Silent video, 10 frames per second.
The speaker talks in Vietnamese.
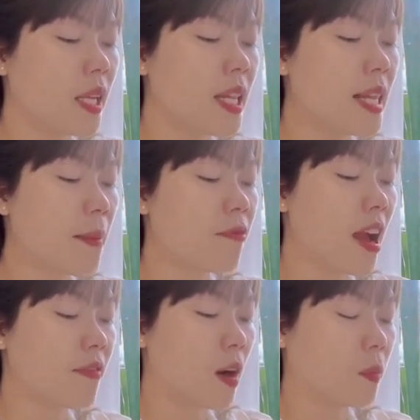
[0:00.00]
Đi thêm
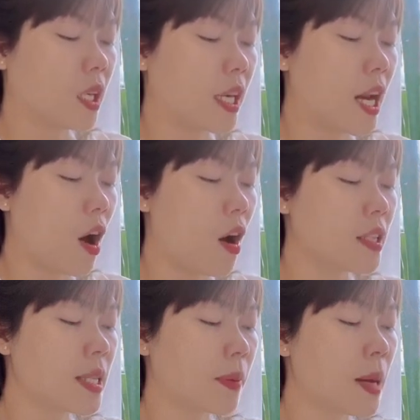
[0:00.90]
vài vòng gần đó,
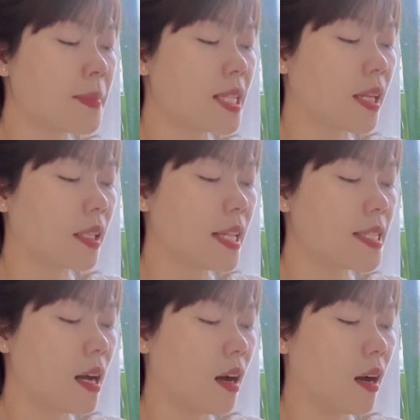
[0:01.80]
Diệp Khâm dần thấy
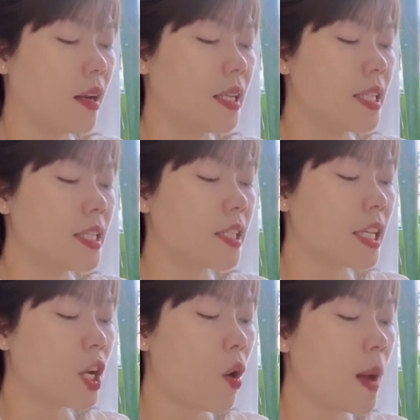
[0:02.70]
sợ. Trước
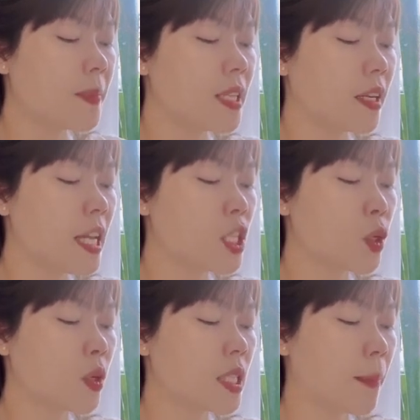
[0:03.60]
khi hô hấp trở nên
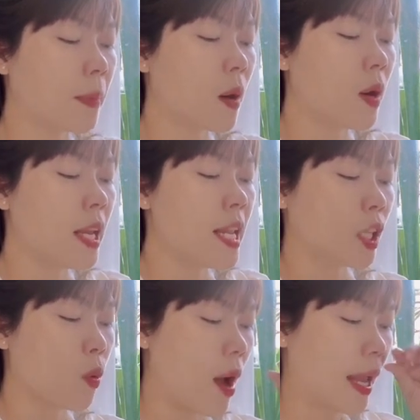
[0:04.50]
dồn dập, cậu lấy
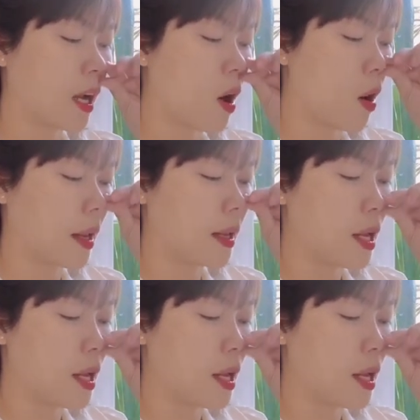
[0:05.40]
điện thoại gọi.